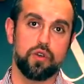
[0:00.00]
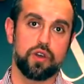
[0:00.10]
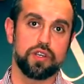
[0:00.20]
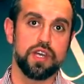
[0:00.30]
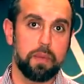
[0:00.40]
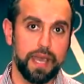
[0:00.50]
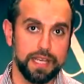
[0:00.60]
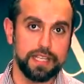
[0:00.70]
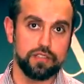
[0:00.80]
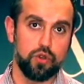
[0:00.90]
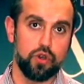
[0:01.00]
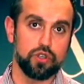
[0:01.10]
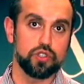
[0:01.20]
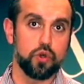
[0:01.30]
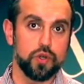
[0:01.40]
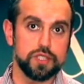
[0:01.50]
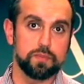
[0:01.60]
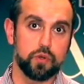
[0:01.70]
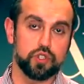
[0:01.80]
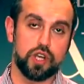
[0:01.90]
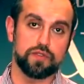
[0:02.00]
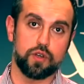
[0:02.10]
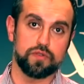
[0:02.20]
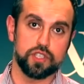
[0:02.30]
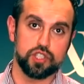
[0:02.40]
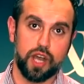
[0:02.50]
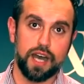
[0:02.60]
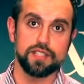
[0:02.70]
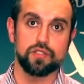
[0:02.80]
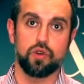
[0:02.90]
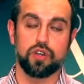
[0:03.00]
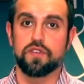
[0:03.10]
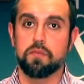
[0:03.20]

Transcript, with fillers: hören, Predigten hören, Kurzbotschaft auf der Straße hören,